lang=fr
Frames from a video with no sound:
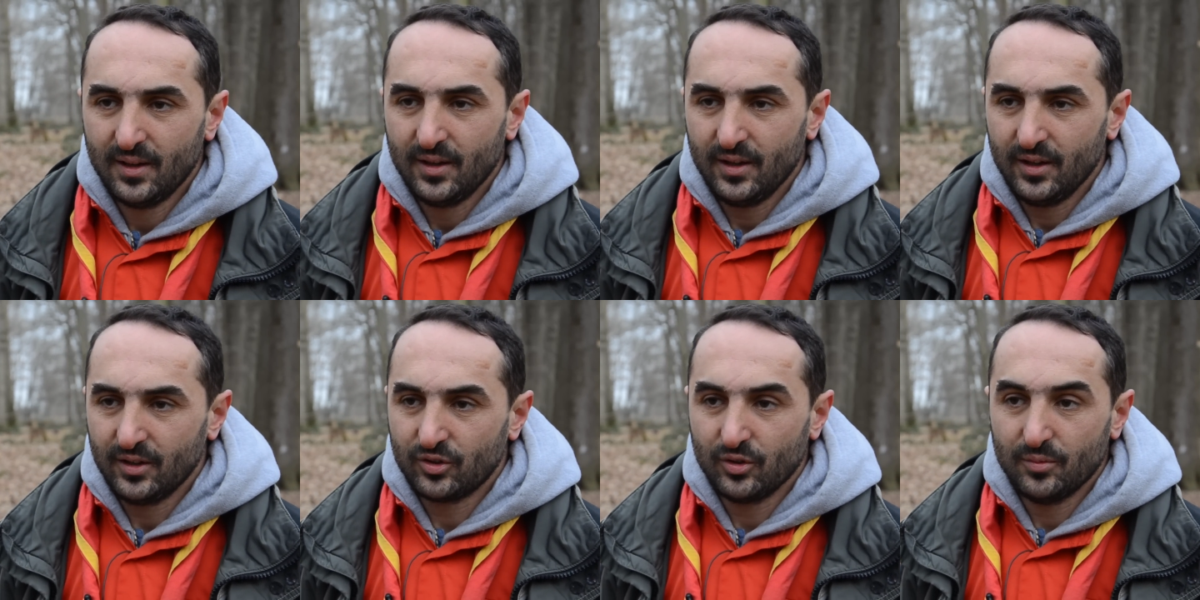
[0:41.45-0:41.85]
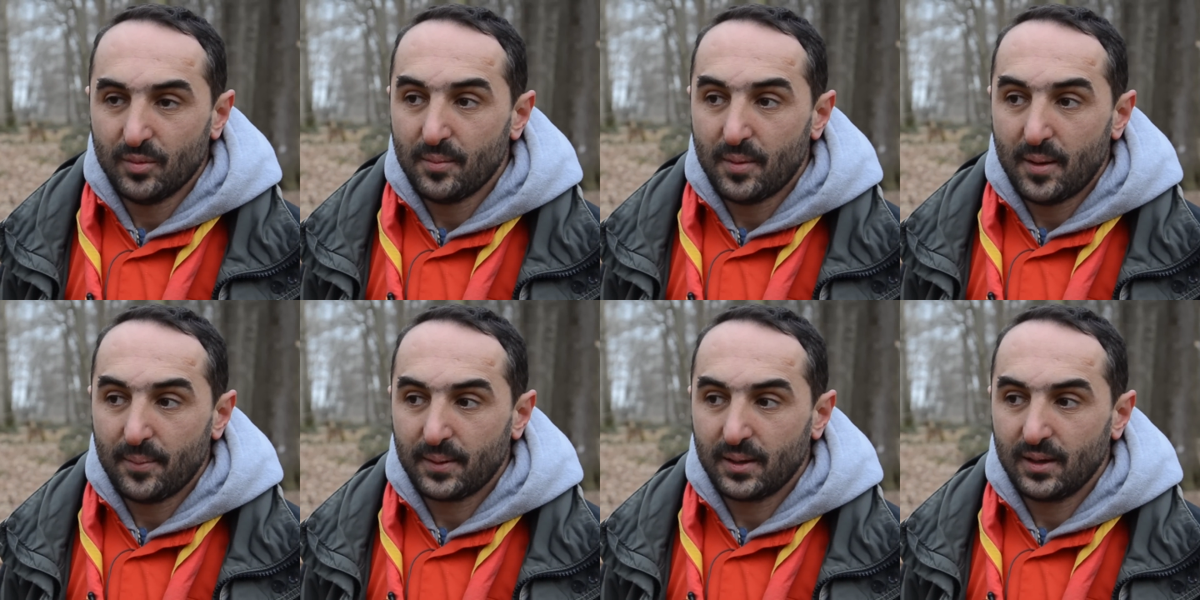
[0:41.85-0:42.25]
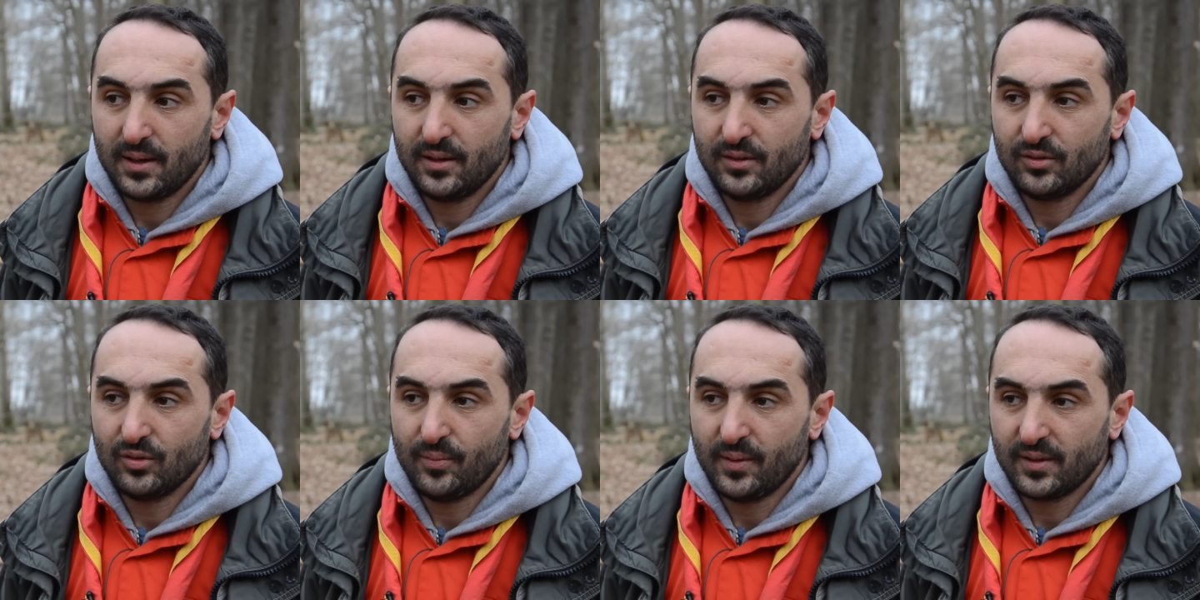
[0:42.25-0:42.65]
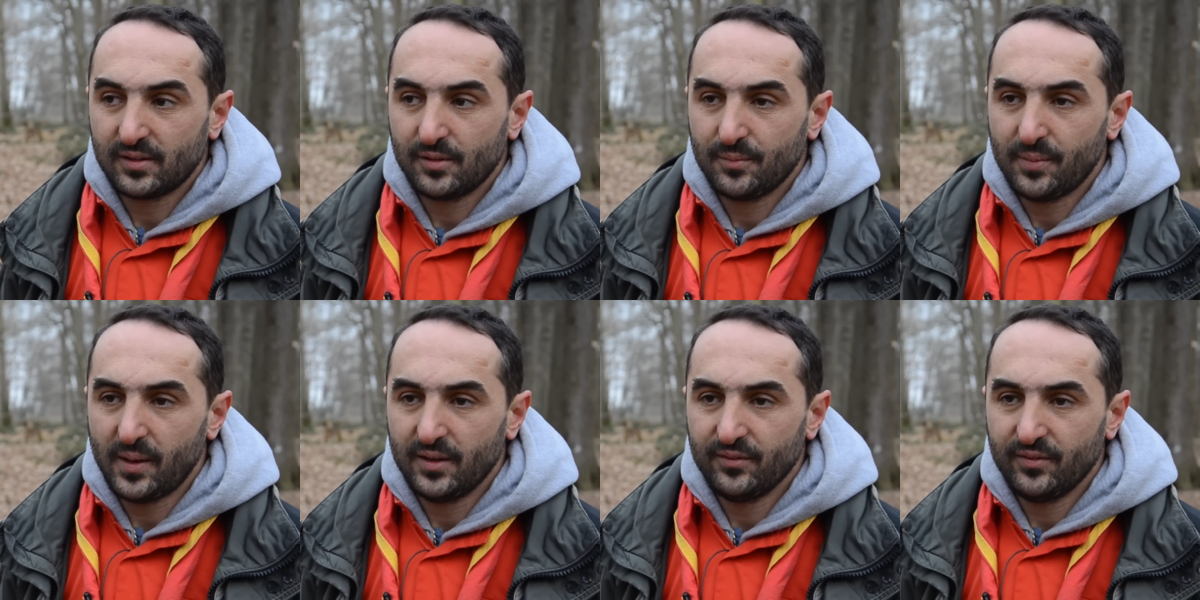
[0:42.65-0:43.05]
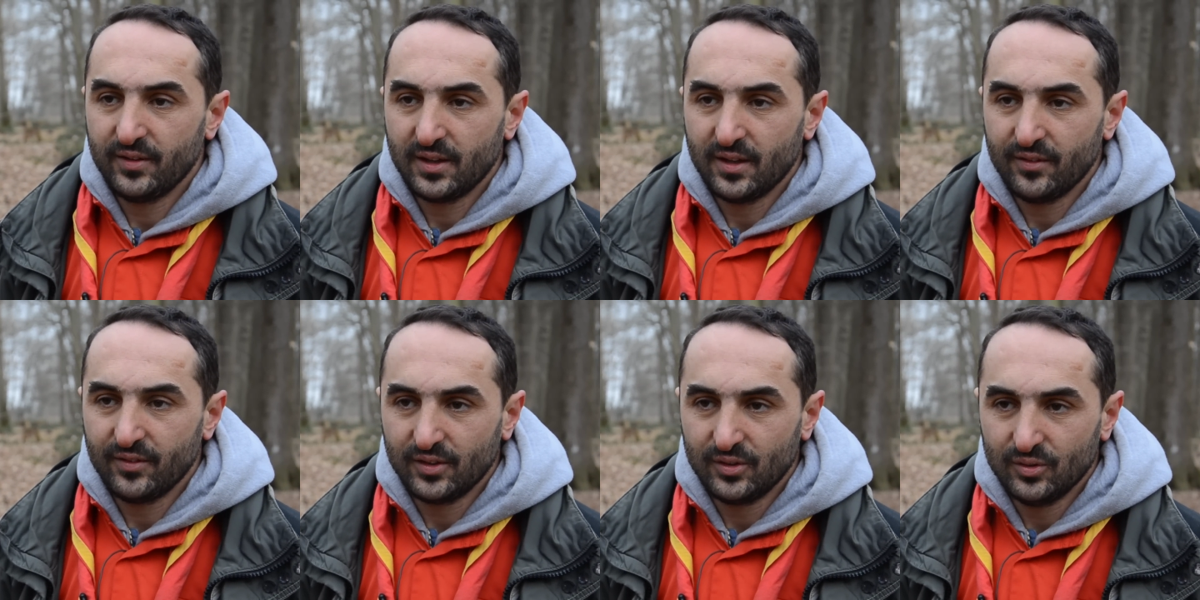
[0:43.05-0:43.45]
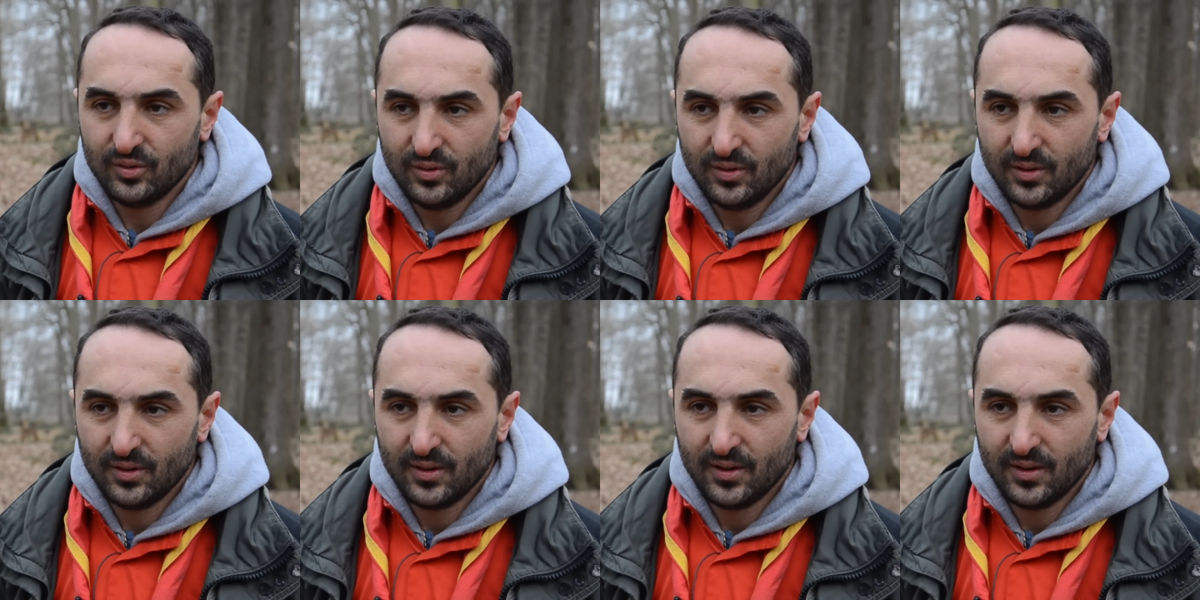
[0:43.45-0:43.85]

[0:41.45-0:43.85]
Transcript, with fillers: Et que même après, ils ont participé à une veillée avec nous.